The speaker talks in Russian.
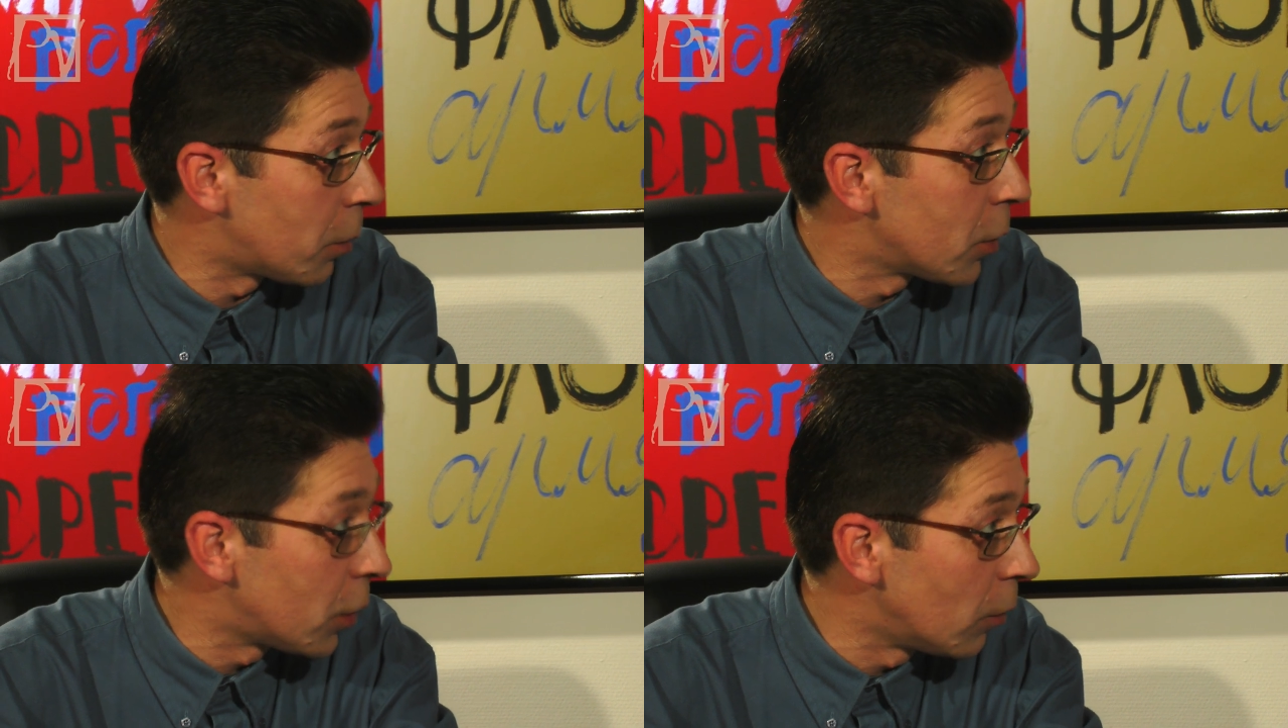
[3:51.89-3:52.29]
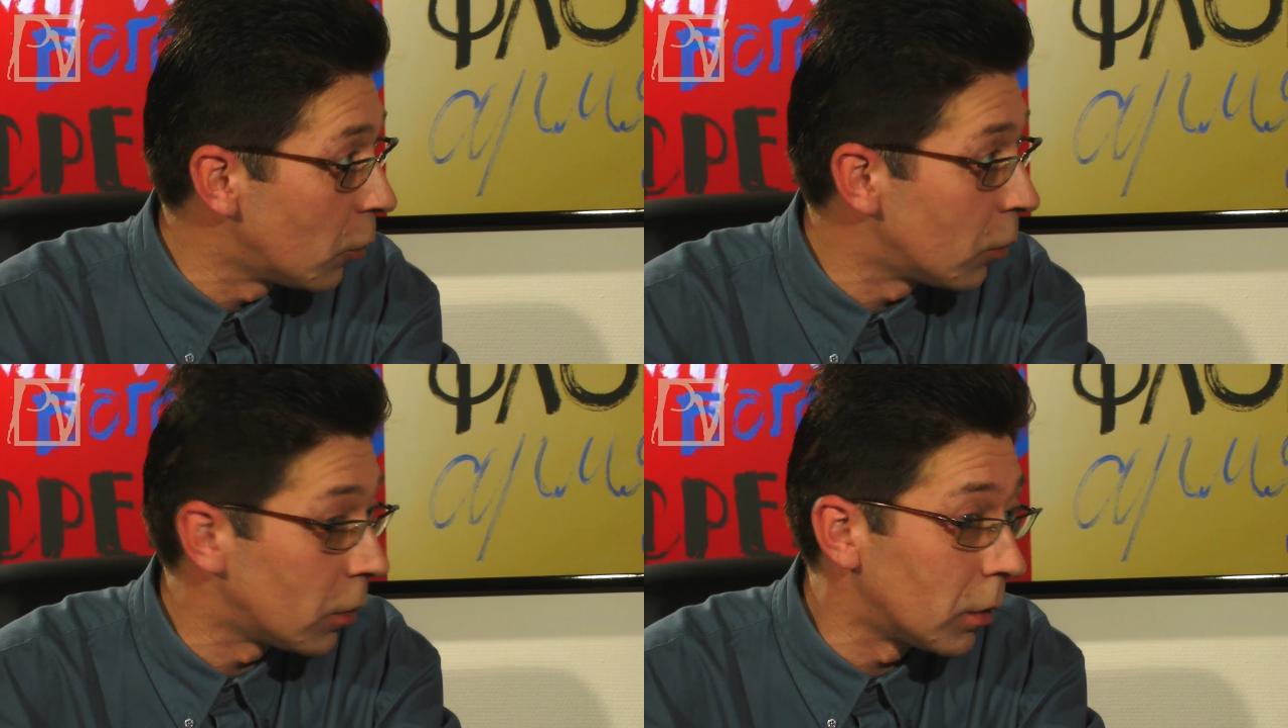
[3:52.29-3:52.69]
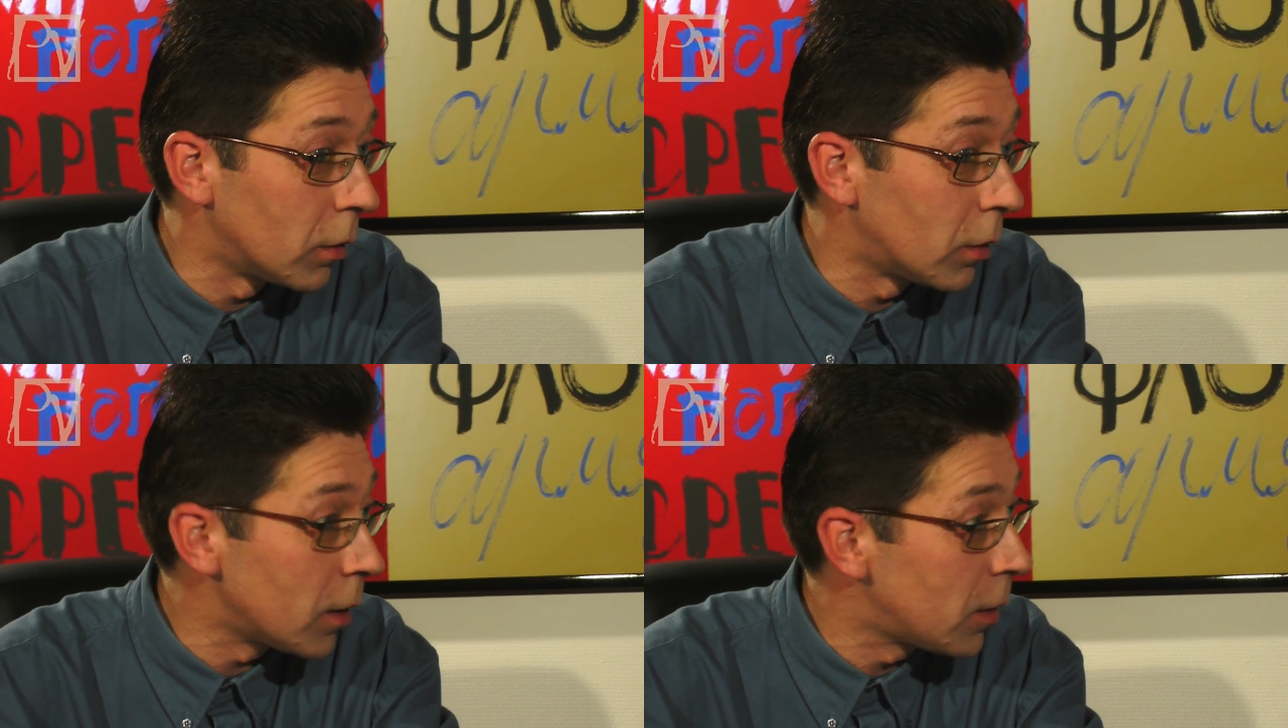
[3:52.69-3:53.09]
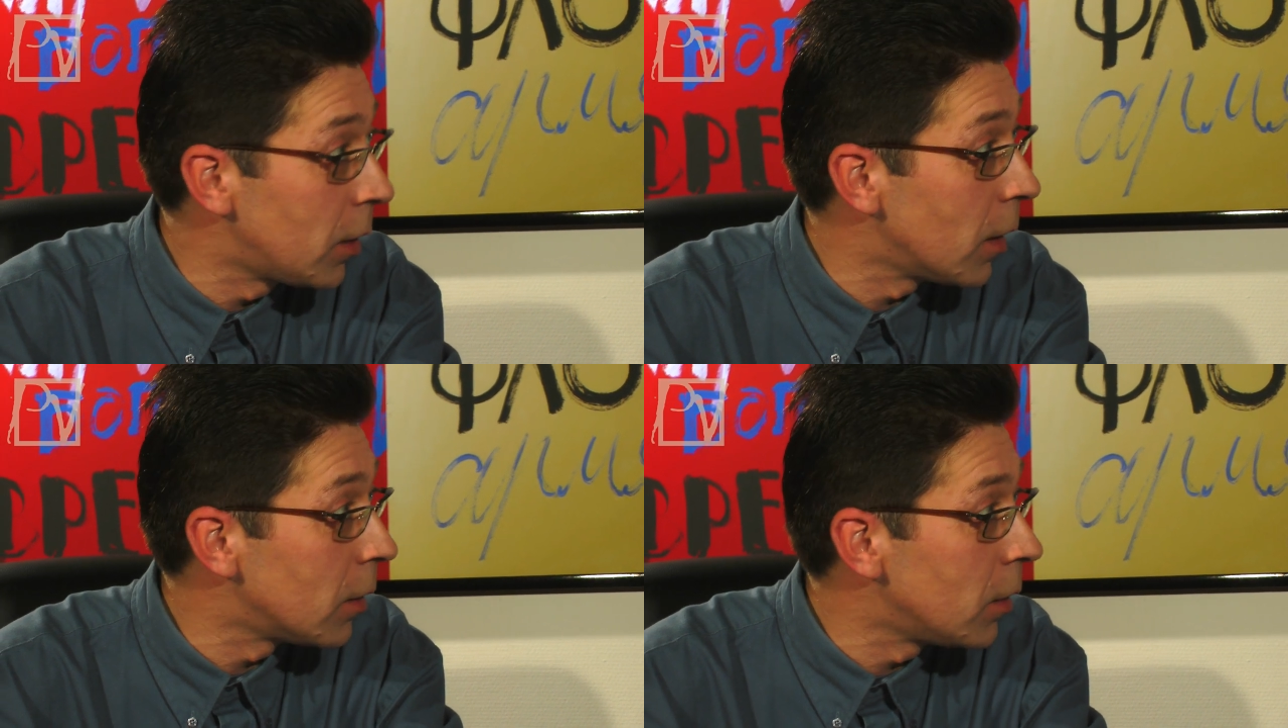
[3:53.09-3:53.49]
Почему
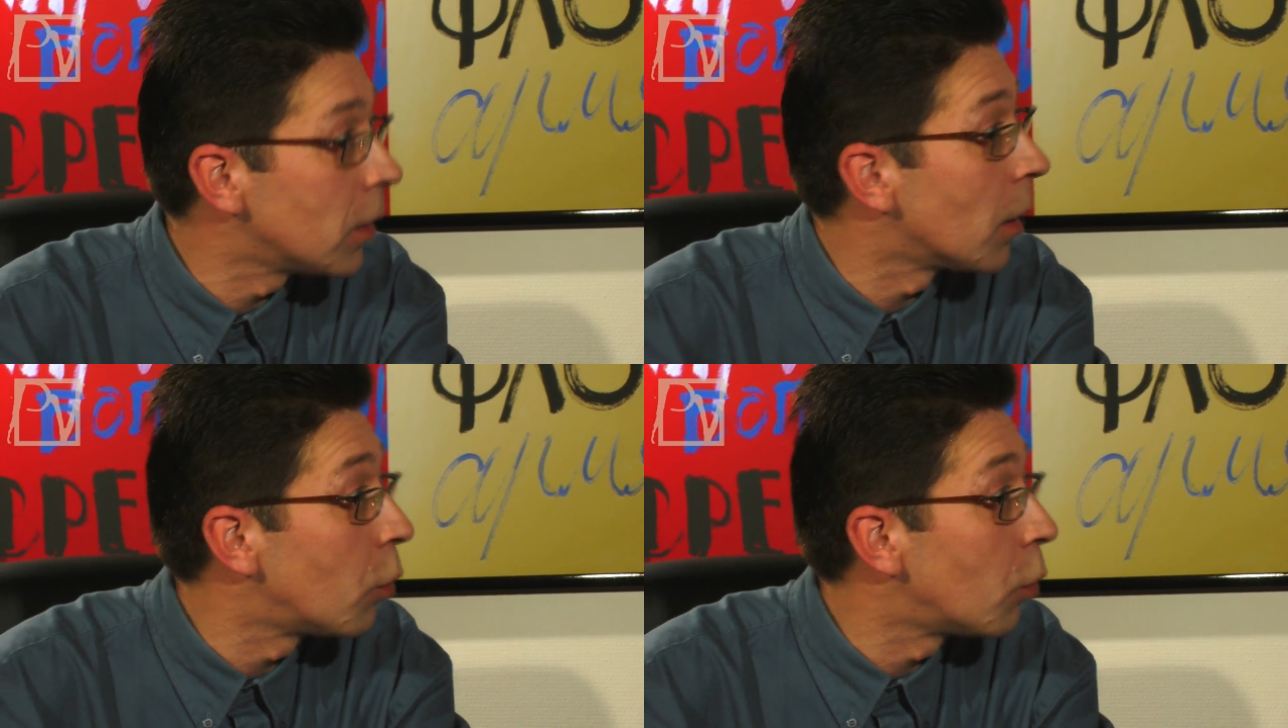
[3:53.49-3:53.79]
досье не на